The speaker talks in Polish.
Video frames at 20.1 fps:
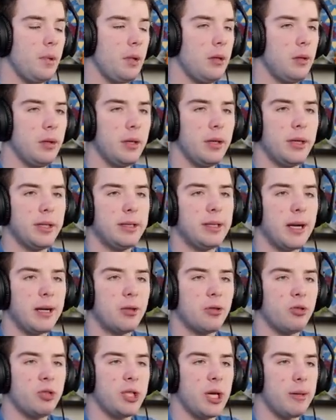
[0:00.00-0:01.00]
e, Tak
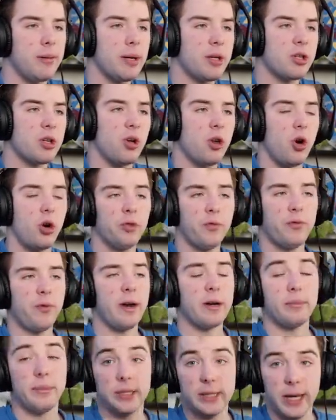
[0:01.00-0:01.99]
to działa, że on
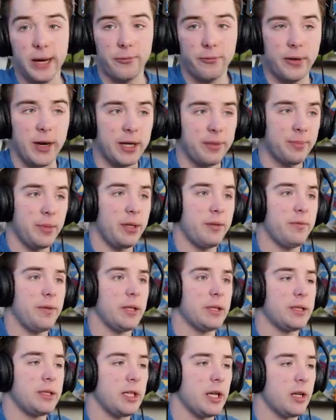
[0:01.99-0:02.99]
farmi, ja farmię,
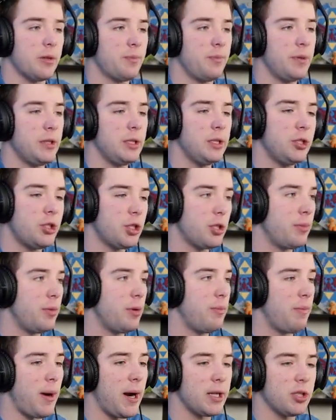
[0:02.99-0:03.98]
więc jakby liczymy
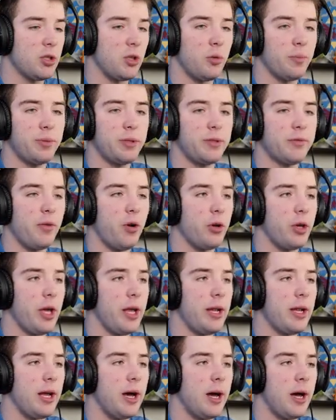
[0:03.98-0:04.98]
bardzo obydwoje
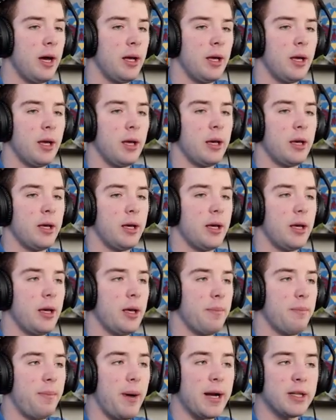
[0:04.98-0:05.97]
na
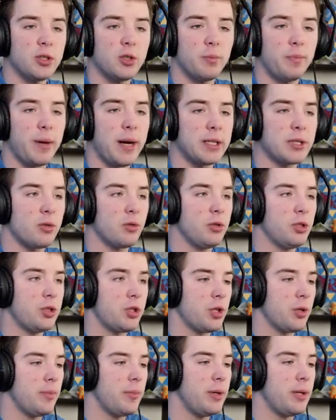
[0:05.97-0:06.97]
E, bardzo, bardzo
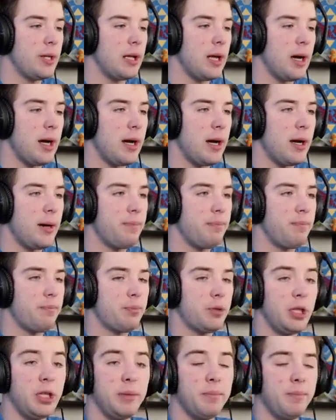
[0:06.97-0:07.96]
liczymy na
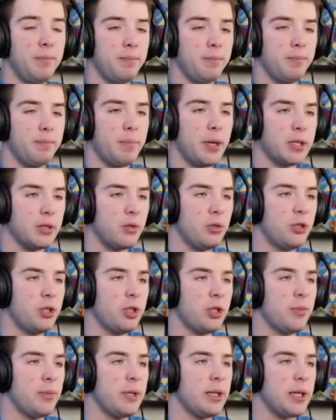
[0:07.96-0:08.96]
team, bardzo
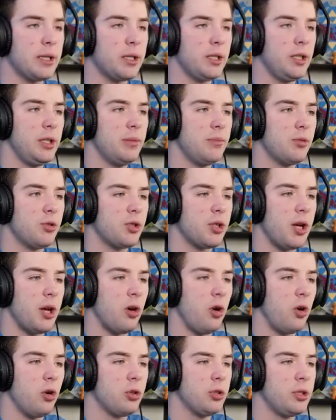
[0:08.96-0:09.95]
liczymy na team,
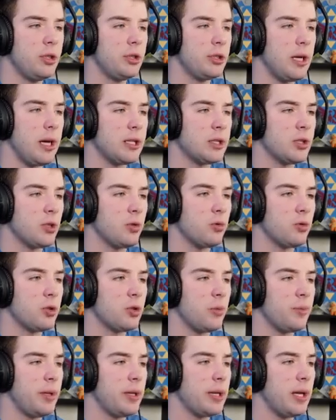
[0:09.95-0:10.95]
że oni dadzą
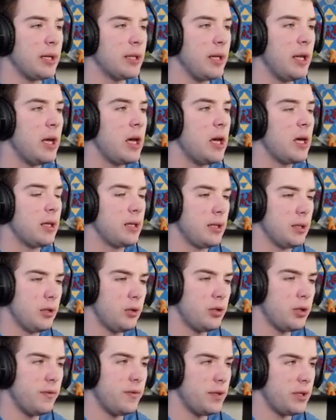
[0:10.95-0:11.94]
sobie radę.
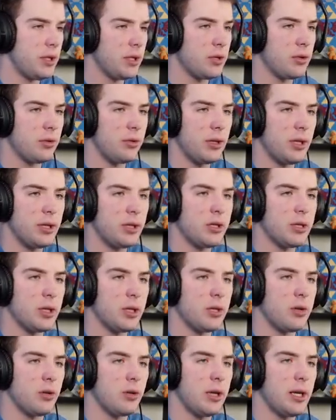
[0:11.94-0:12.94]
Najgorsze wiecie co jest, że
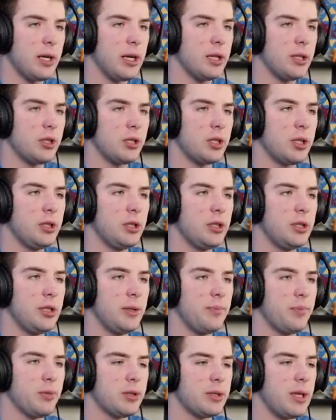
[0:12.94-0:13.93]
kolega jeszcze nic
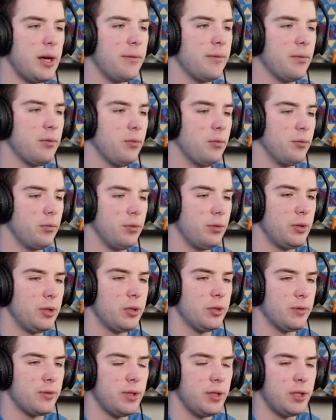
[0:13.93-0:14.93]
nie postawił mój,
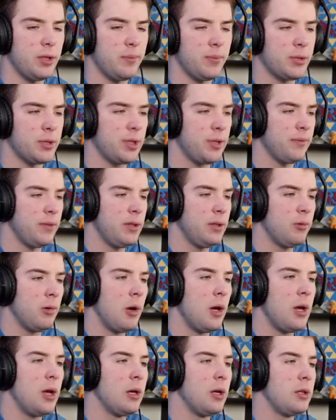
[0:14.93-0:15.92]
tylko w sensie postawił...
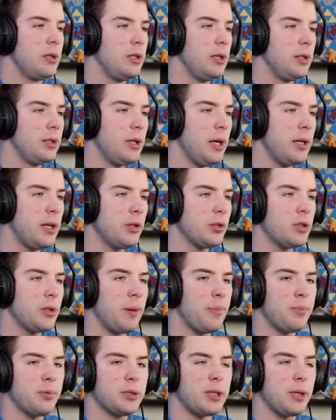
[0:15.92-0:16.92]
Jedna
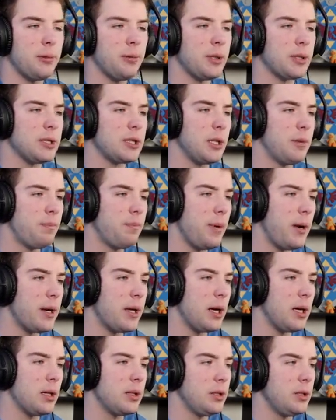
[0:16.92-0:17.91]
osoba postawiła
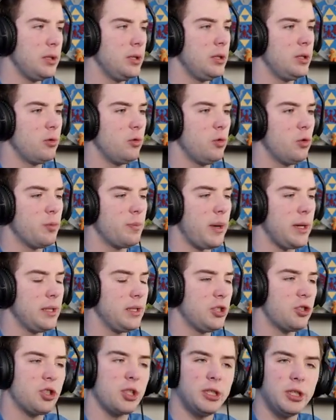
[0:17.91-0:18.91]
snajpera i Urban
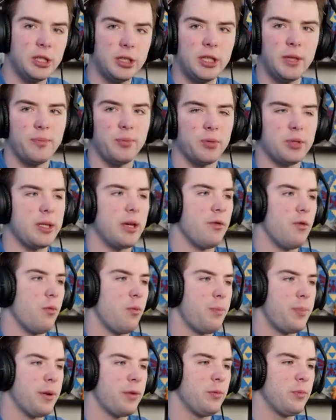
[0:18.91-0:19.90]
jeszcze nic nie postawił.
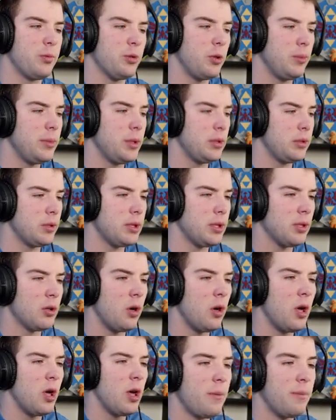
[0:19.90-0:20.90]
Prawdopodobnie to jest jego
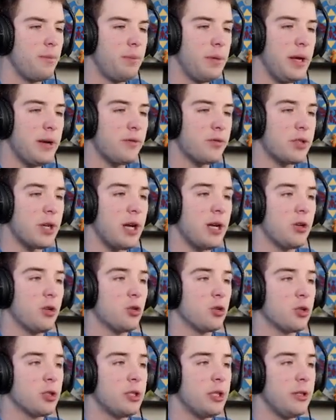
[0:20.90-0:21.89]
pierwsza
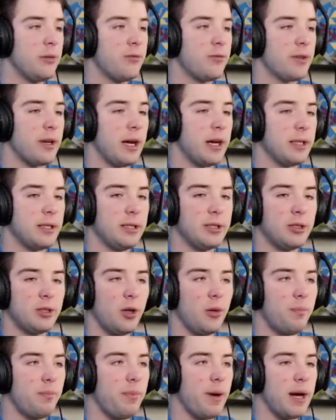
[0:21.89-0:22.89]
rozgrywka i
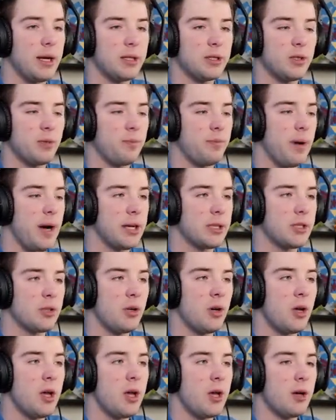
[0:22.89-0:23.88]
to bardzo,
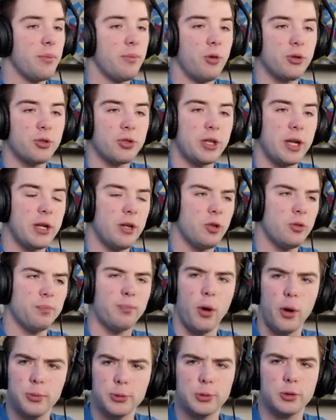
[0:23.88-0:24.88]
bardzo może no
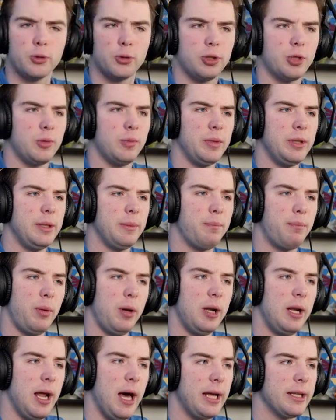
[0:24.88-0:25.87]
popsuć mi
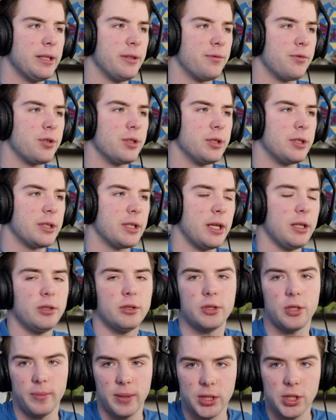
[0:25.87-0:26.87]
plany wszystkie. No
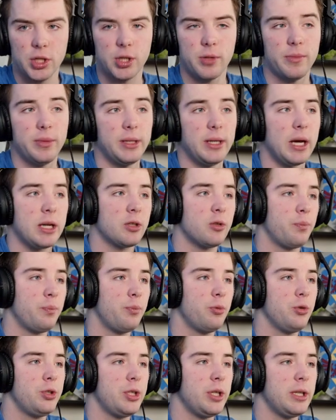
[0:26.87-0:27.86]
zobaczymy jak to
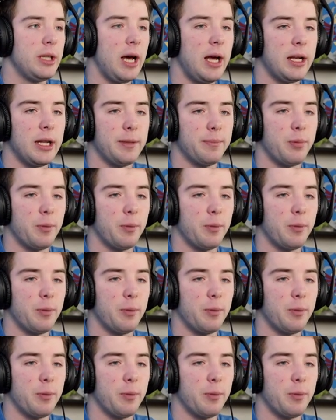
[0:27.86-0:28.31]
pójdzie dalej po